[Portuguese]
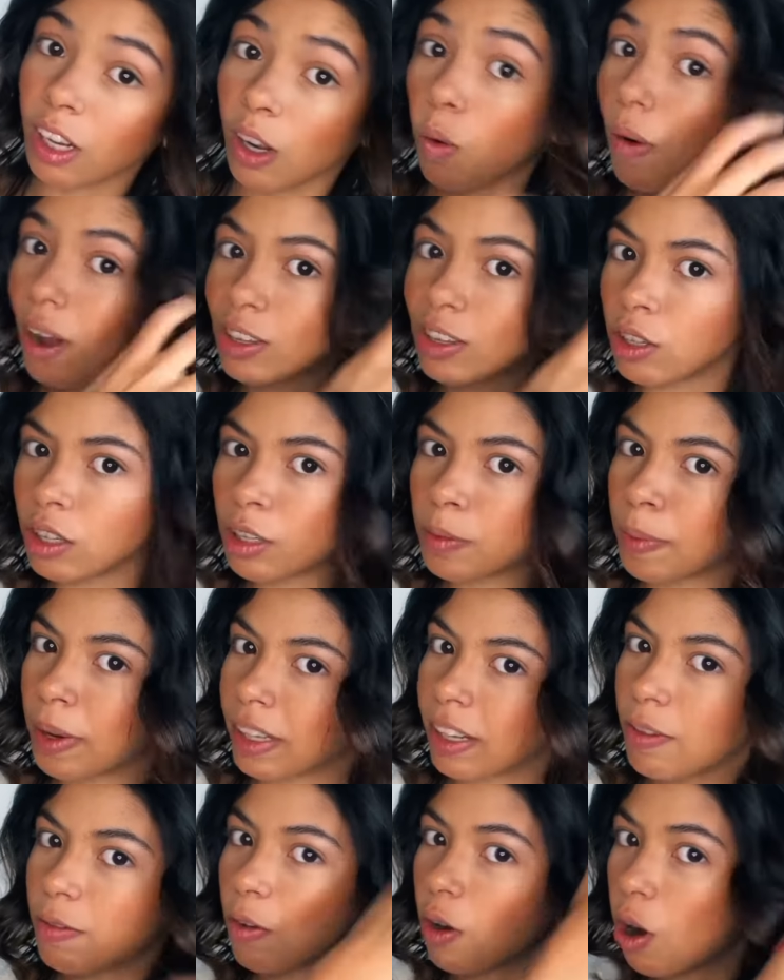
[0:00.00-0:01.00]
Em quase todas as
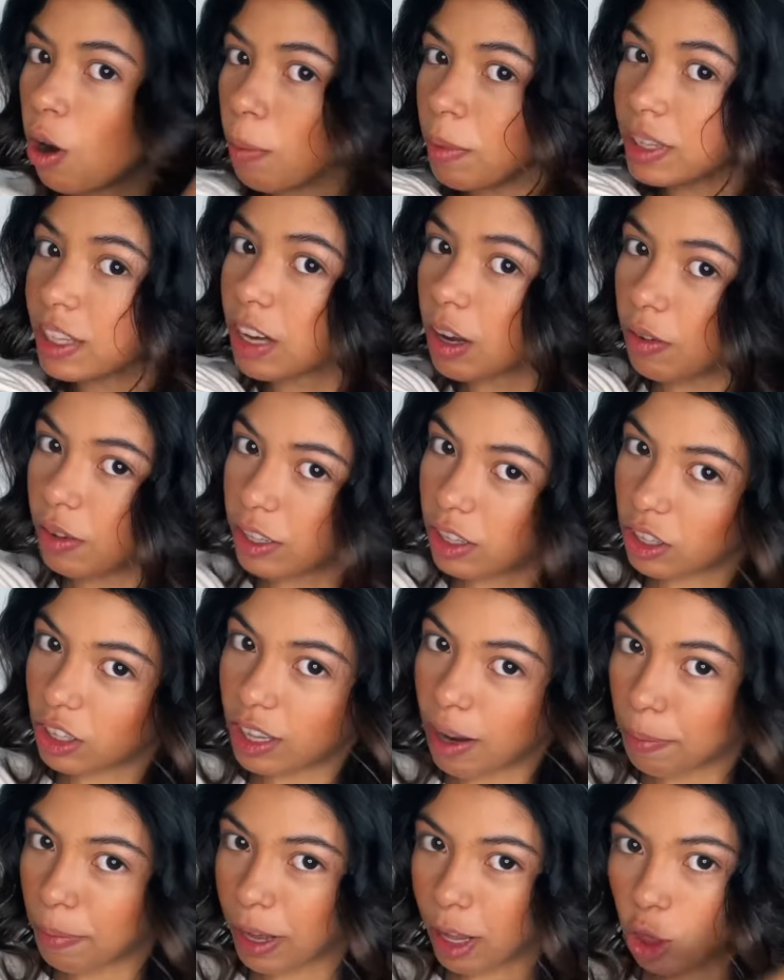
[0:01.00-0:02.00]
plataformas que eu fazendo
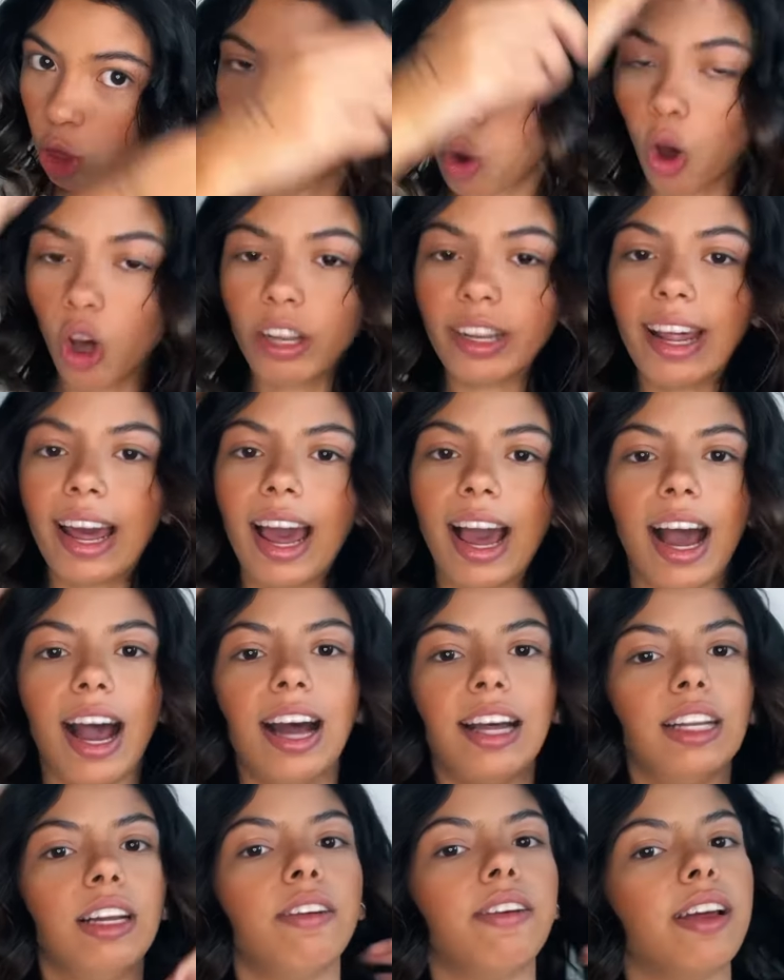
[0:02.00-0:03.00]
chapinha toda
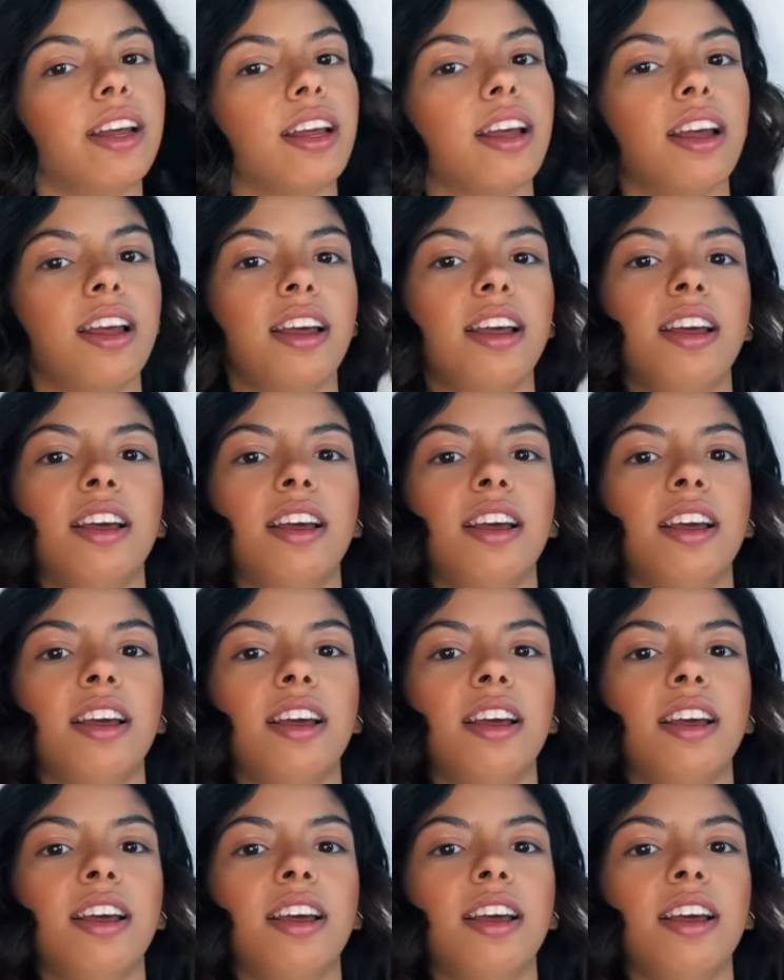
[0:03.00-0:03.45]
errada, velho.